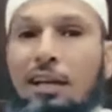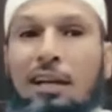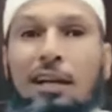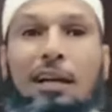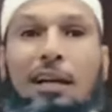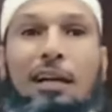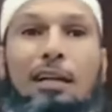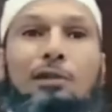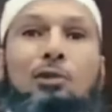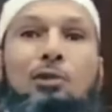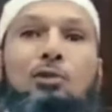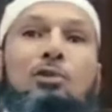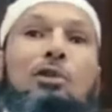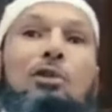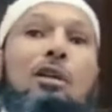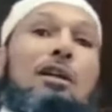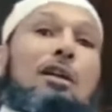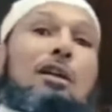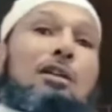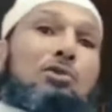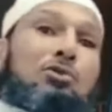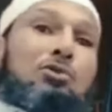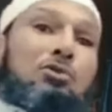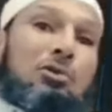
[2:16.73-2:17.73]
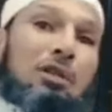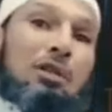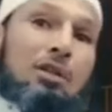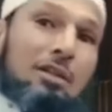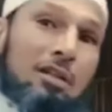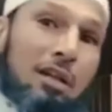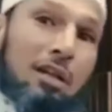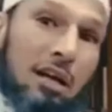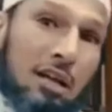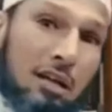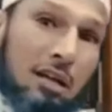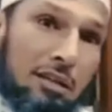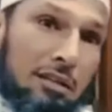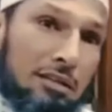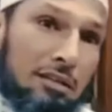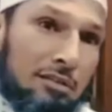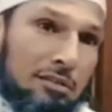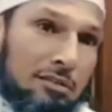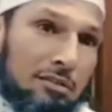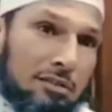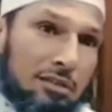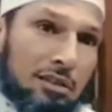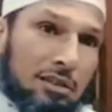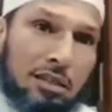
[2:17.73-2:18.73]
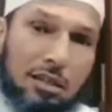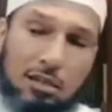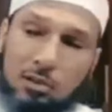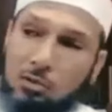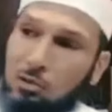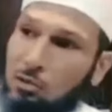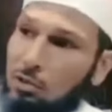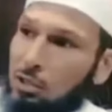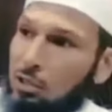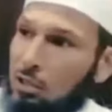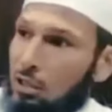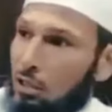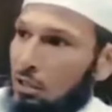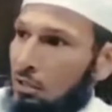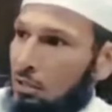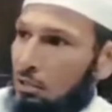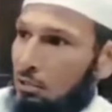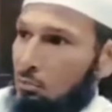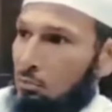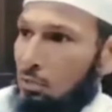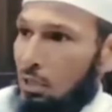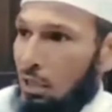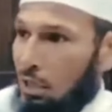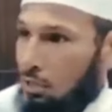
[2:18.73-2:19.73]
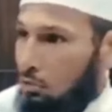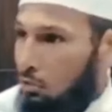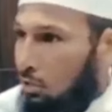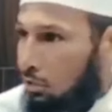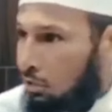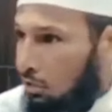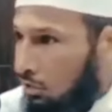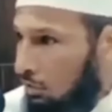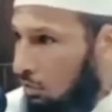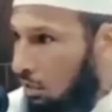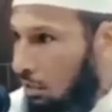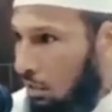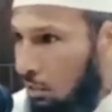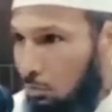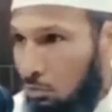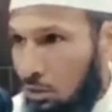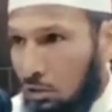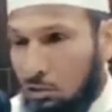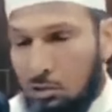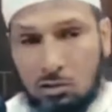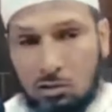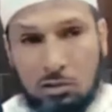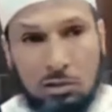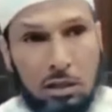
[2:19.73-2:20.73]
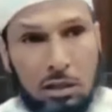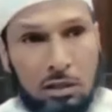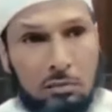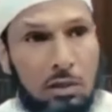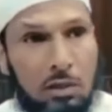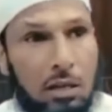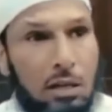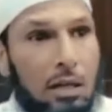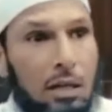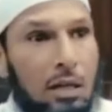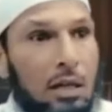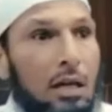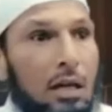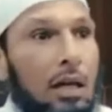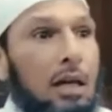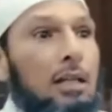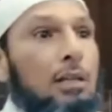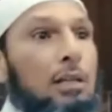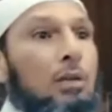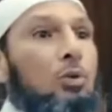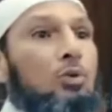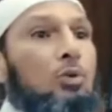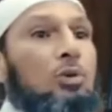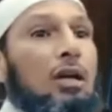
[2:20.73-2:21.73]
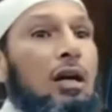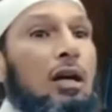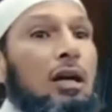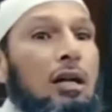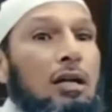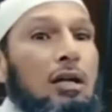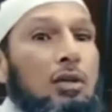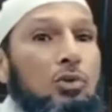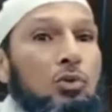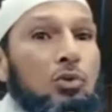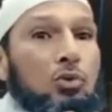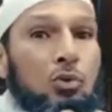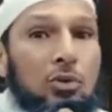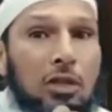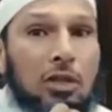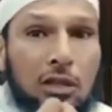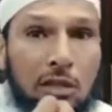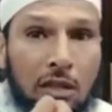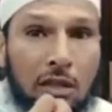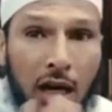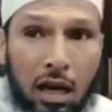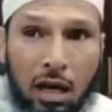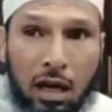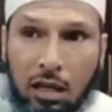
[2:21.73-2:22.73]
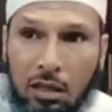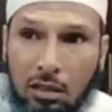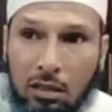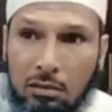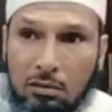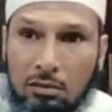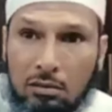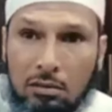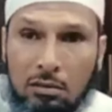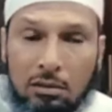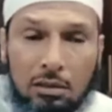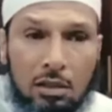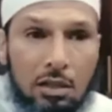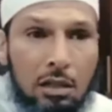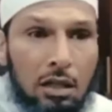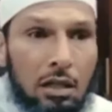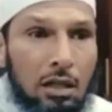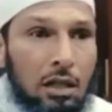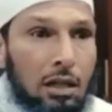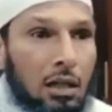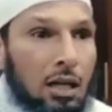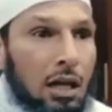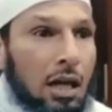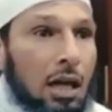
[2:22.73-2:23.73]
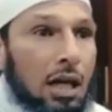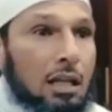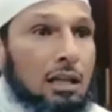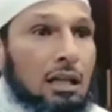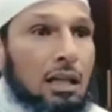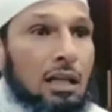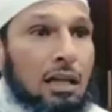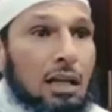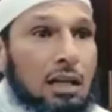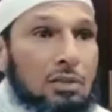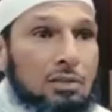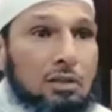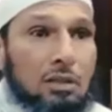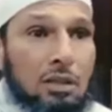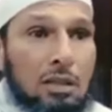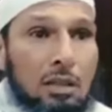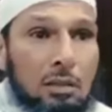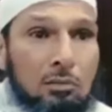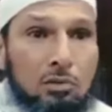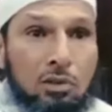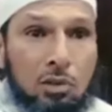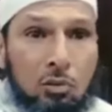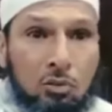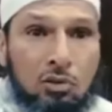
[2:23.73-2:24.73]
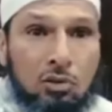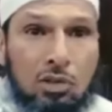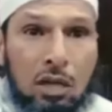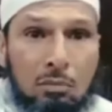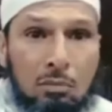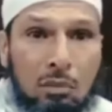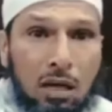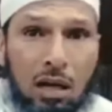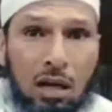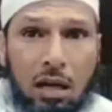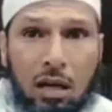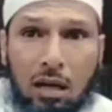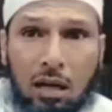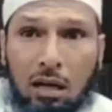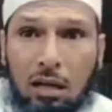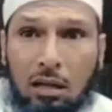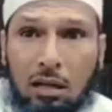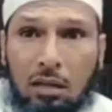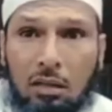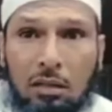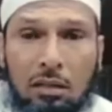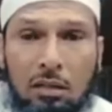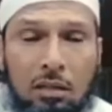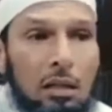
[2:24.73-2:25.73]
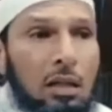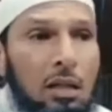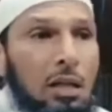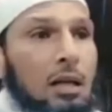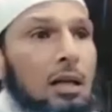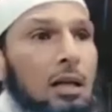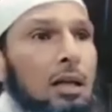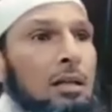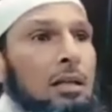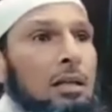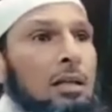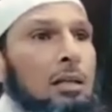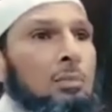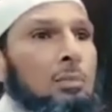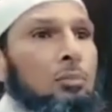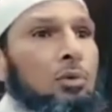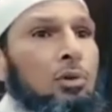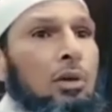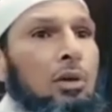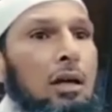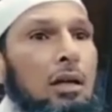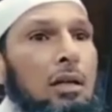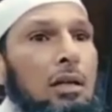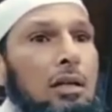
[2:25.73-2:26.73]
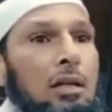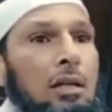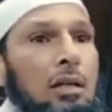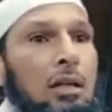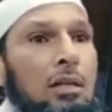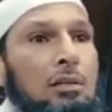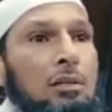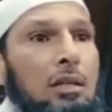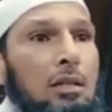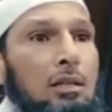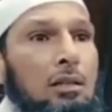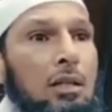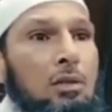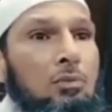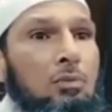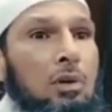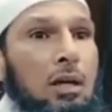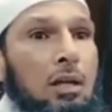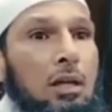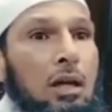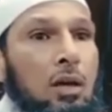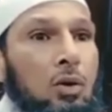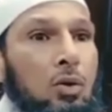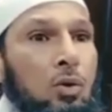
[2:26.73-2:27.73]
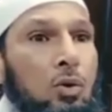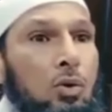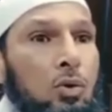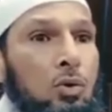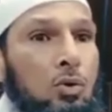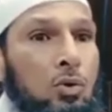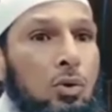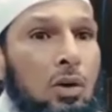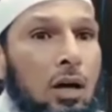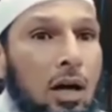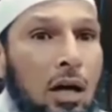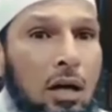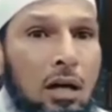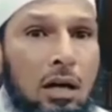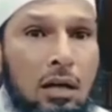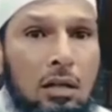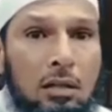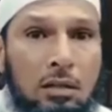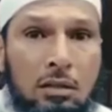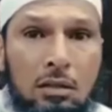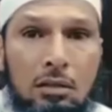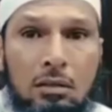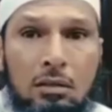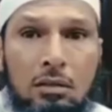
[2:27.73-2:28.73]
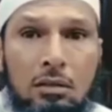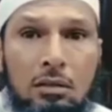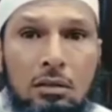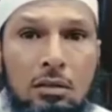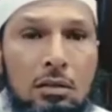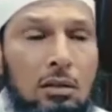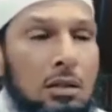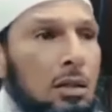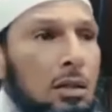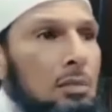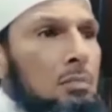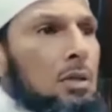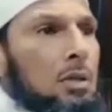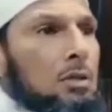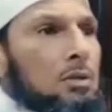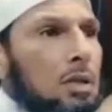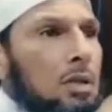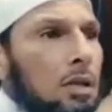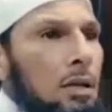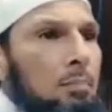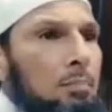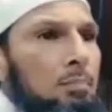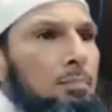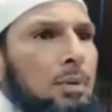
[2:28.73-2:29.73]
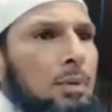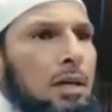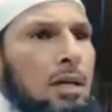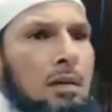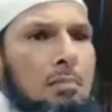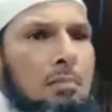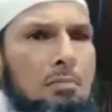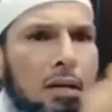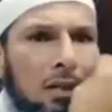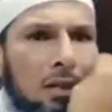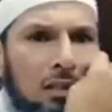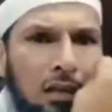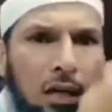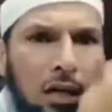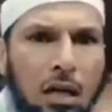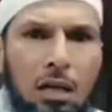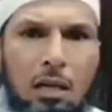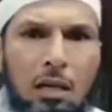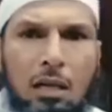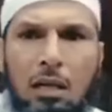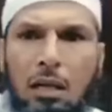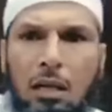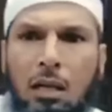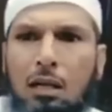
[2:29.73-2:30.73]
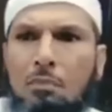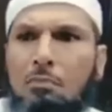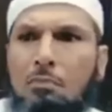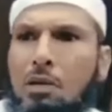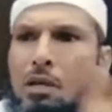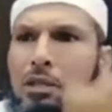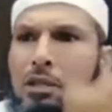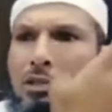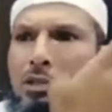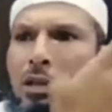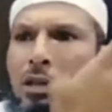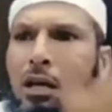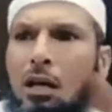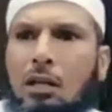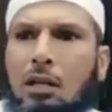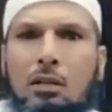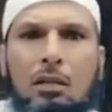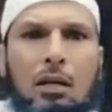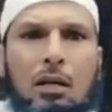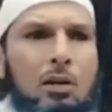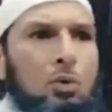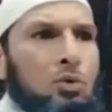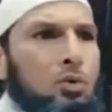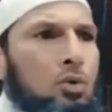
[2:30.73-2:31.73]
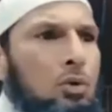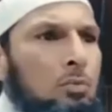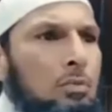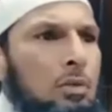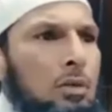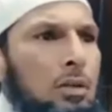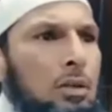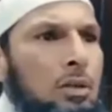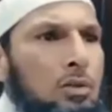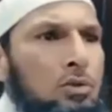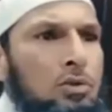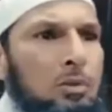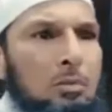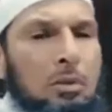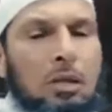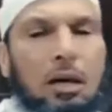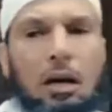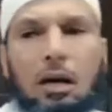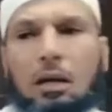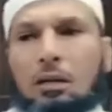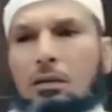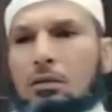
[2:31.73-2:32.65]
قالت له يا رسول الله يا رسول الله امراه جات عند النبي عليه الصلاه والسلام قالت له يا رسول الله هذا الراجل أنا مزوجة معاه لا أعيب عليه دينا ولا خلقا متربي متخلق ما شاء الله يقوم الليل يصوم ظهر